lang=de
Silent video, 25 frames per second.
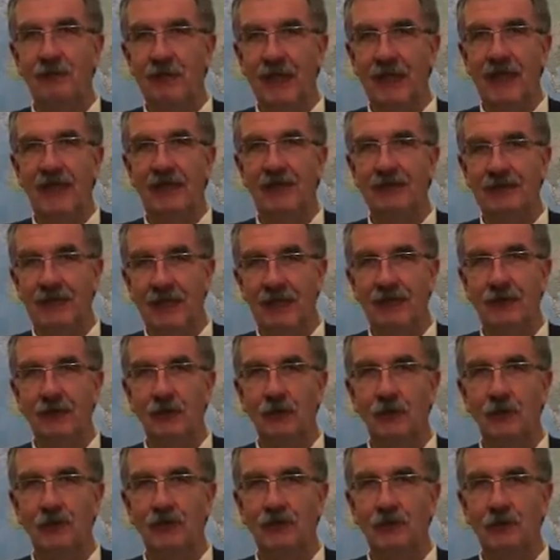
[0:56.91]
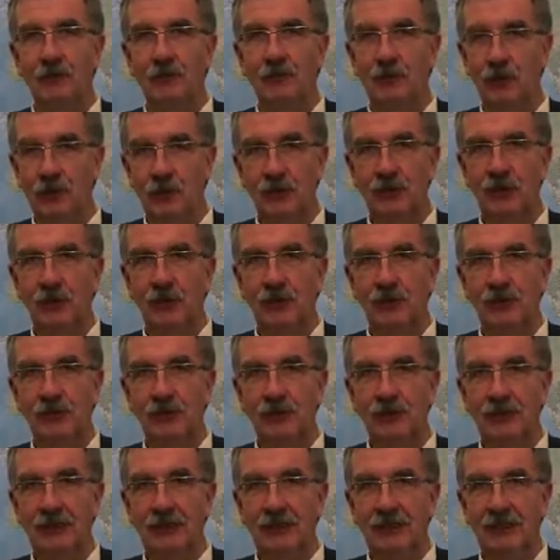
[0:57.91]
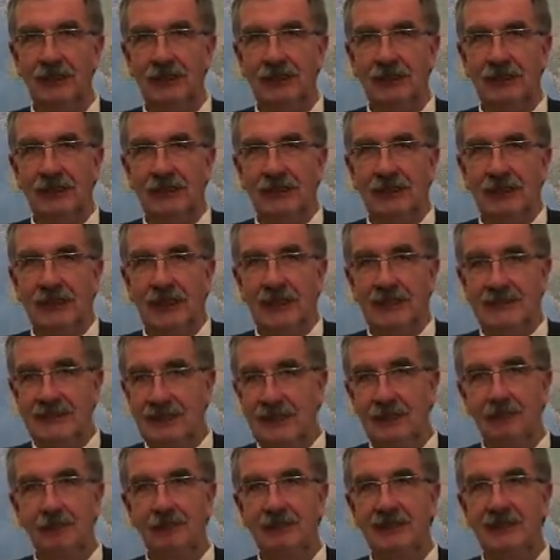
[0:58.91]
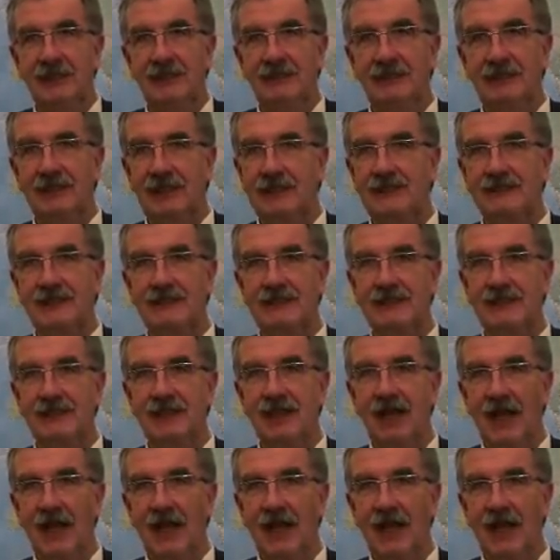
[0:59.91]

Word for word: mehr Netto vom Brutto. Es gibt das